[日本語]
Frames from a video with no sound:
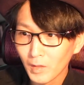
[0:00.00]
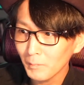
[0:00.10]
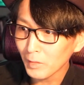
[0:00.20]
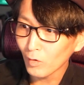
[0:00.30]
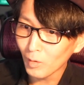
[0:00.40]

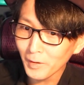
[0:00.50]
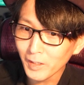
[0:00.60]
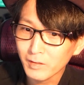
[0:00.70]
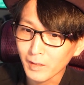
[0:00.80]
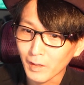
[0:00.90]
まあ、そこま
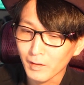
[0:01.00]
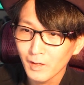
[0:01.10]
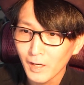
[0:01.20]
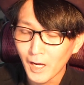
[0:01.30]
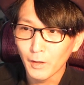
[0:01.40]
でして
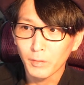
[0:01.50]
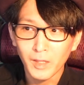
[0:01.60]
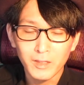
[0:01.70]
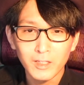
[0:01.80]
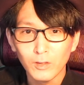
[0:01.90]
あの
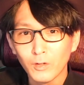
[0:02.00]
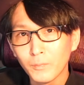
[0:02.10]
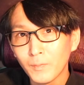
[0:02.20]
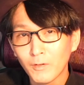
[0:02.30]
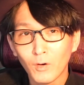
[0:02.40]
最新の
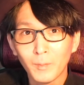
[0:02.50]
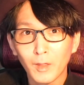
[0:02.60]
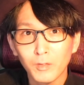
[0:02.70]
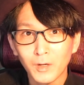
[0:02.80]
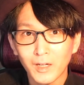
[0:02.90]

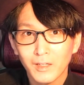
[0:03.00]
パフォーマンスは